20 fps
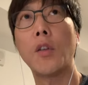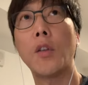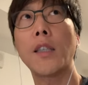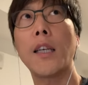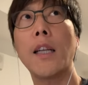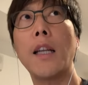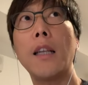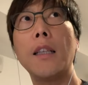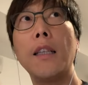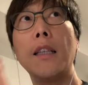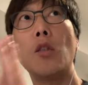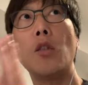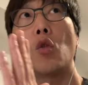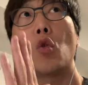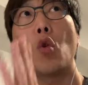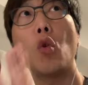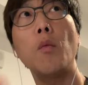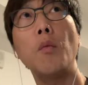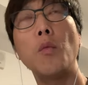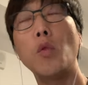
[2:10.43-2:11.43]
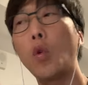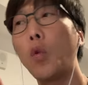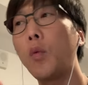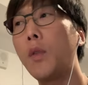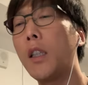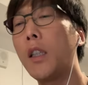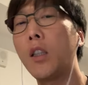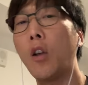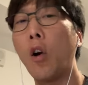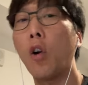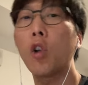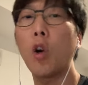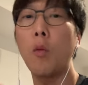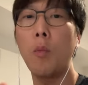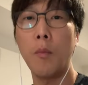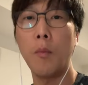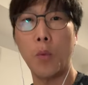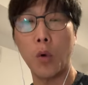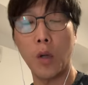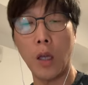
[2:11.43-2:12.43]
차라리 조금 조금씩 여러
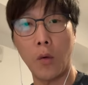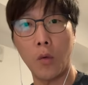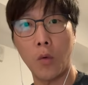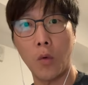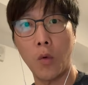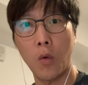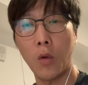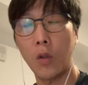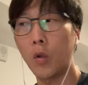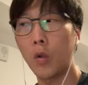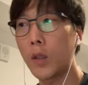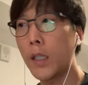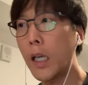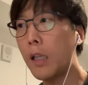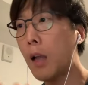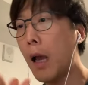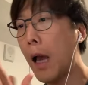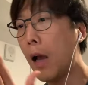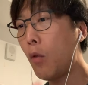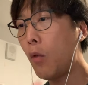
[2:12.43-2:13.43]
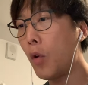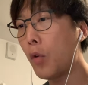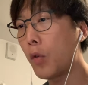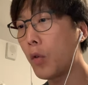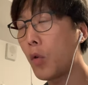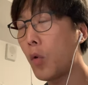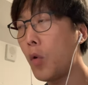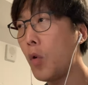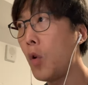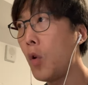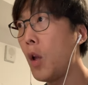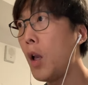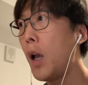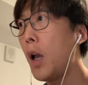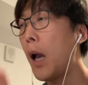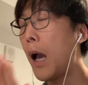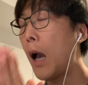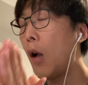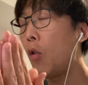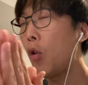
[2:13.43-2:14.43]
번 보라고. 그리고 책 한 권도
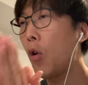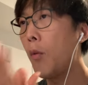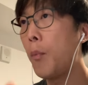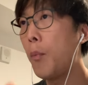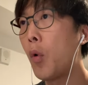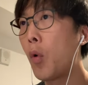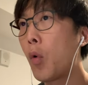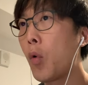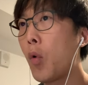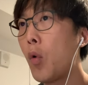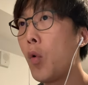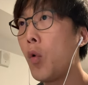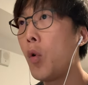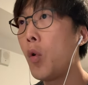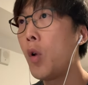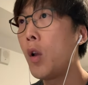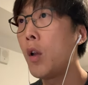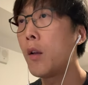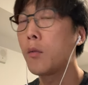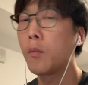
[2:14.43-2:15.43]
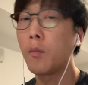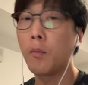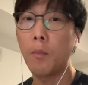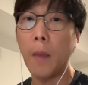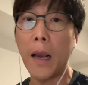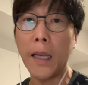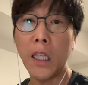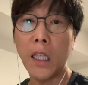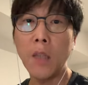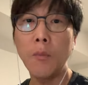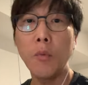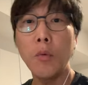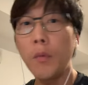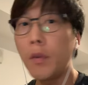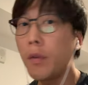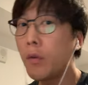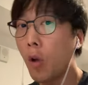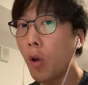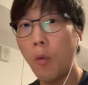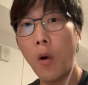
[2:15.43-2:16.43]
한 권 보고 막히는 부분
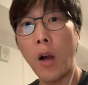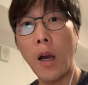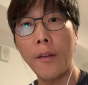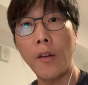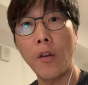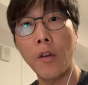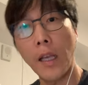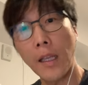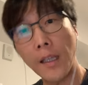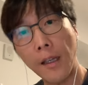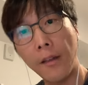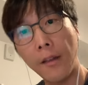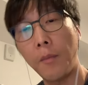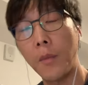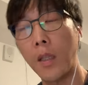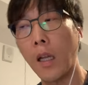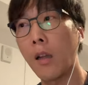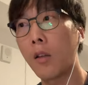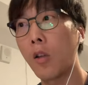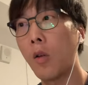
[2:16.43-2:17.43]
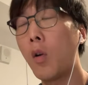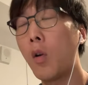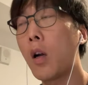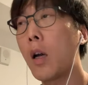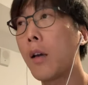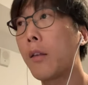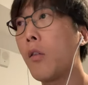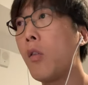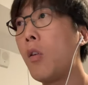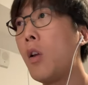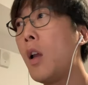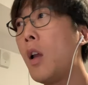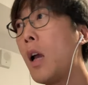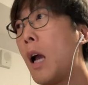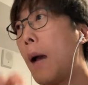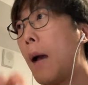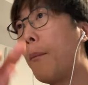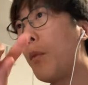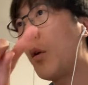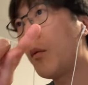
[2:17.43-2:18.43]
있으면 넘어가세요. 괜찮습니다. 넘어가서
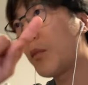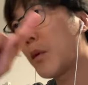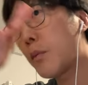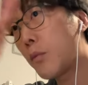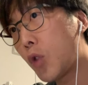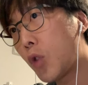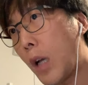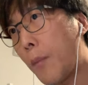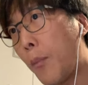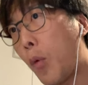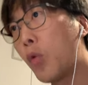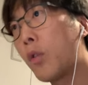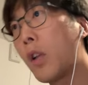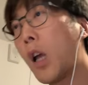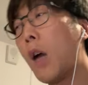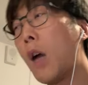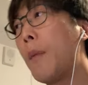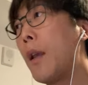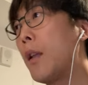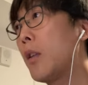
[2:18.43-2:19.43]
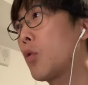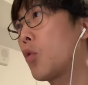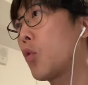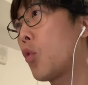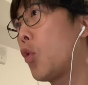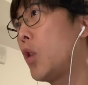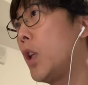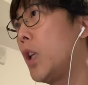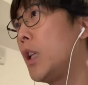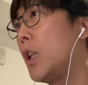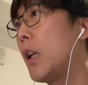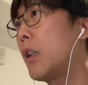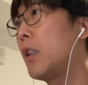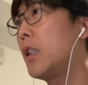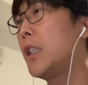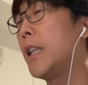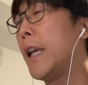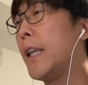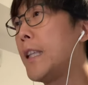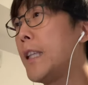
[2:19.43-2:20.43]
한 번 쫙 본 다음에
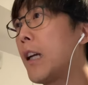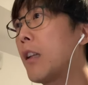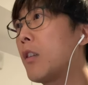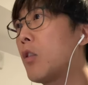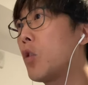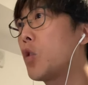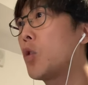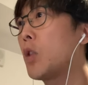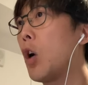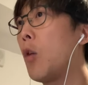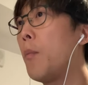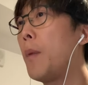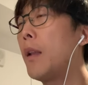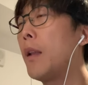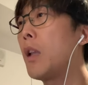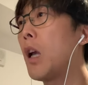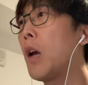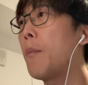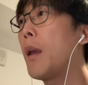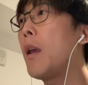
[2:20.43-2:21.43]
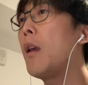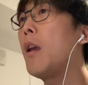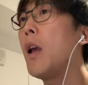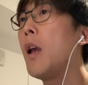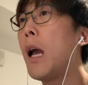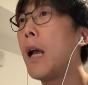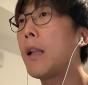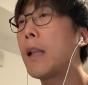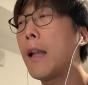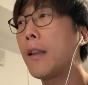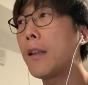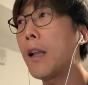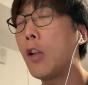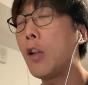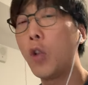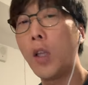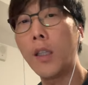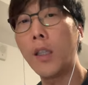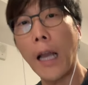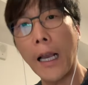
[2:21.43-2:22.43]
코딩이라든지 예제 같은 것도 작업한 다음에 한 한
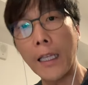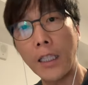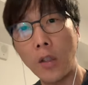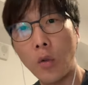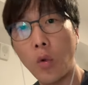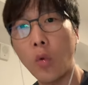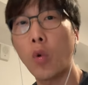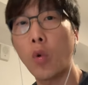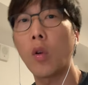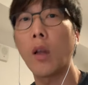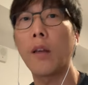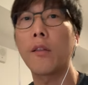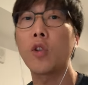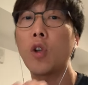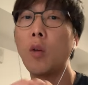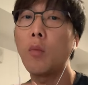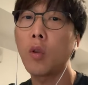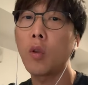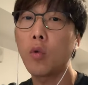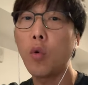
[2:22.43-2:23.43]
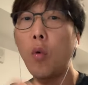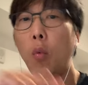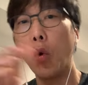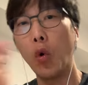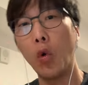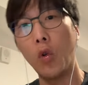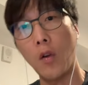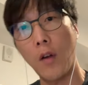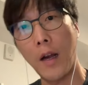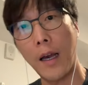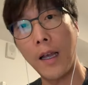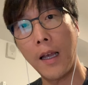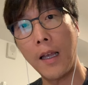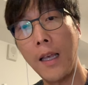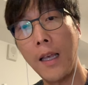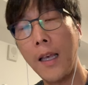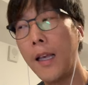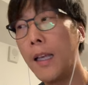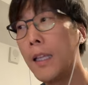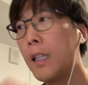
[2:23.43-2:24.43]
달뒤에 다시 또 돌아와서 처음부터 또 보는 거야.
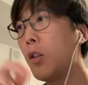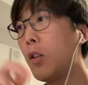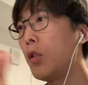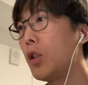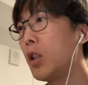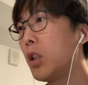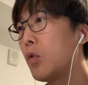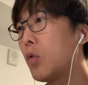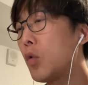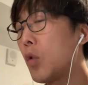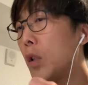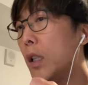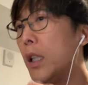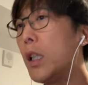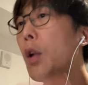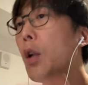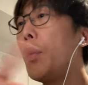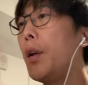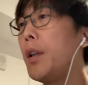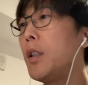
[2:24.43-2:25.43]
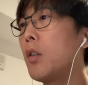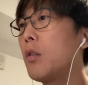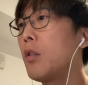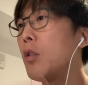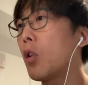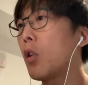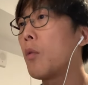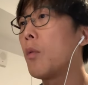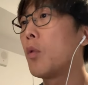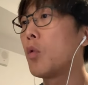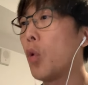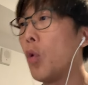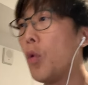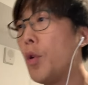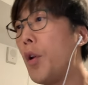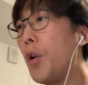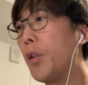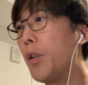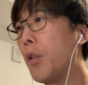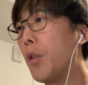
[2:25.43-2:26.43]
이런 식으로 이터레이션을 여러 번
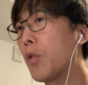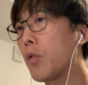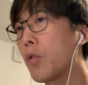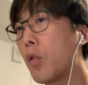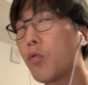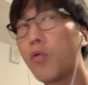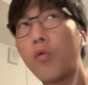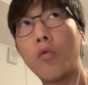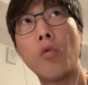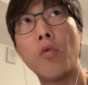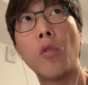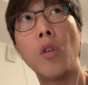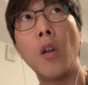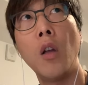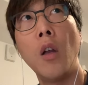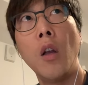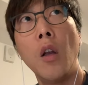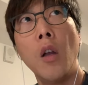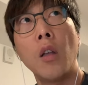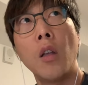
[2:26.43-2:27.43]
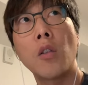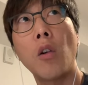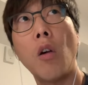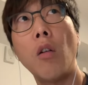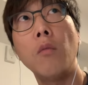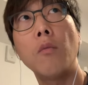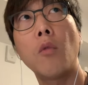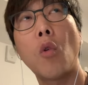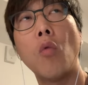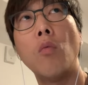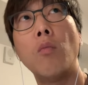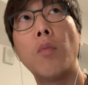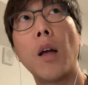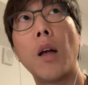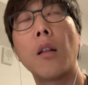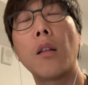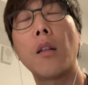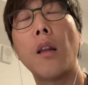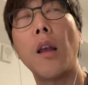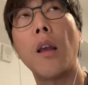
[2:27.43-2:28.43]
돌려야 돼요. 또 저도 처음
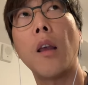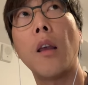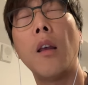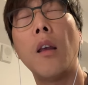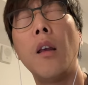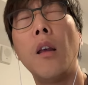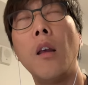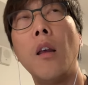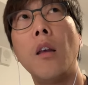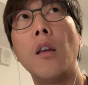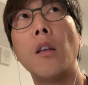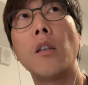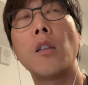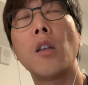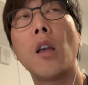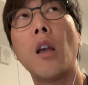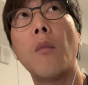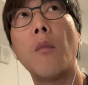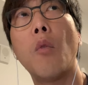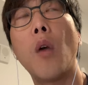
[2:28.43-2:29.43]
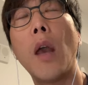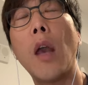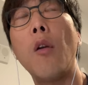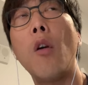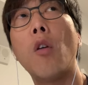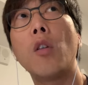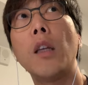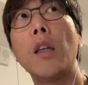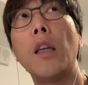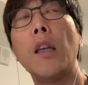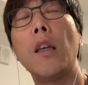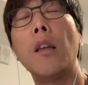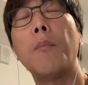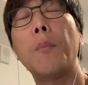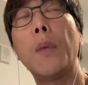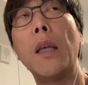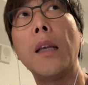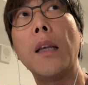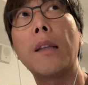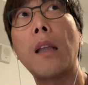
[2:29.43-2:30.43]
공부할 때 이제 뭐 해외 어디
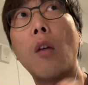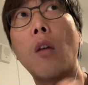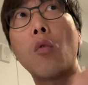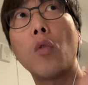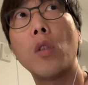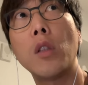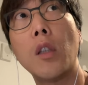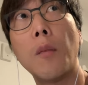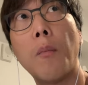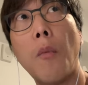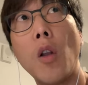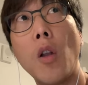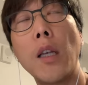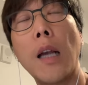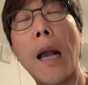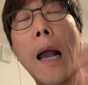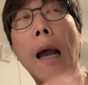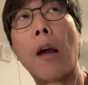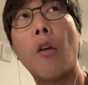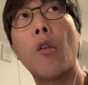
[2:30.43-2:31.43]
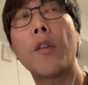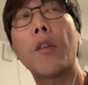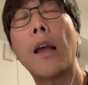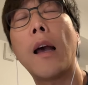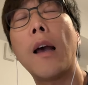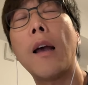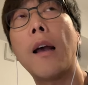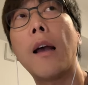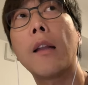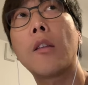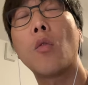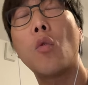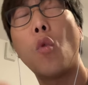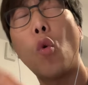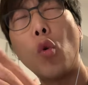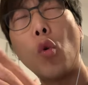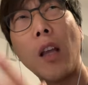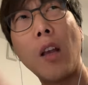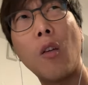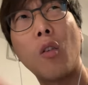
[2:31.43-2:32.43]
비행기 타고 이제 멀리 가거나
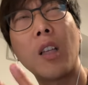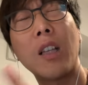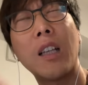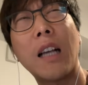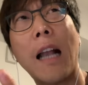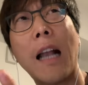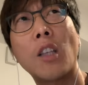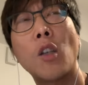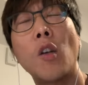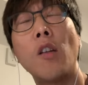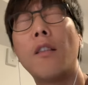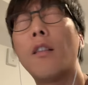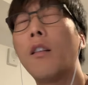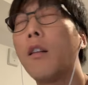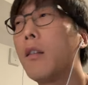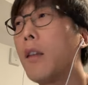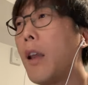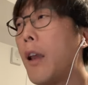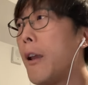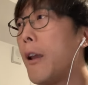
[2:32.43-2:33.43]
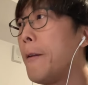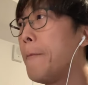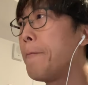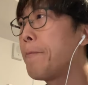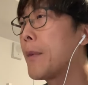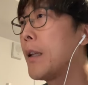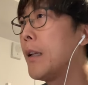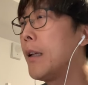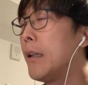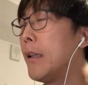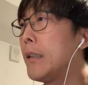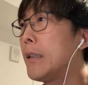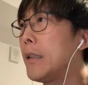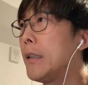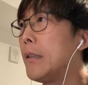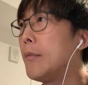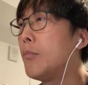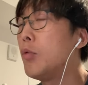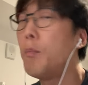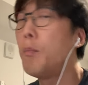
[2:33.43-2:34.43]
오래 어디 갇혀 있을 때 그
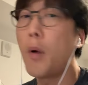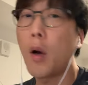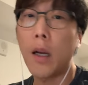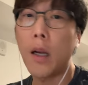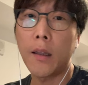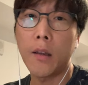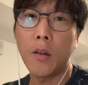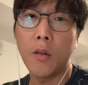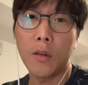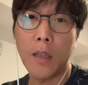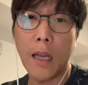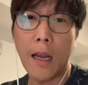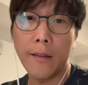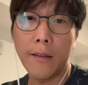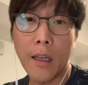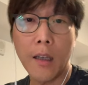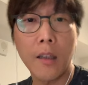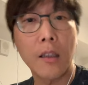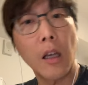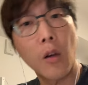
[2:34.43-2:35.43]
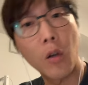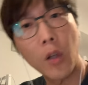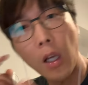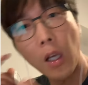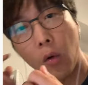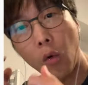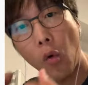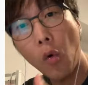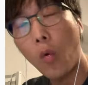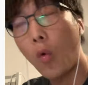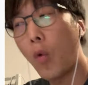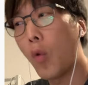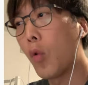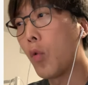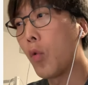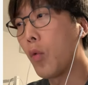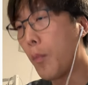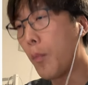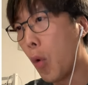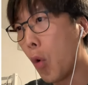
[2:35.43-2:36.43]
문법 같은 것도 항상 이렇게
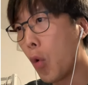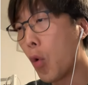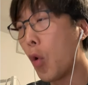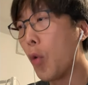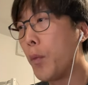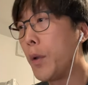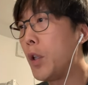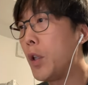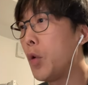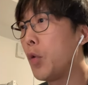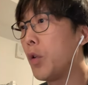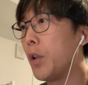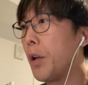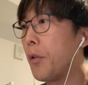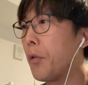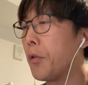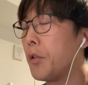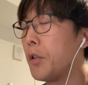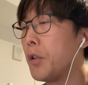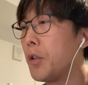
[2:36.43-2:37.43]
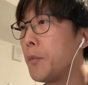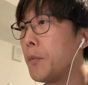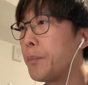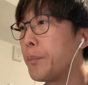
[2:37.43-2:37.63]
꽂고 보고 비디오 그랬거든요.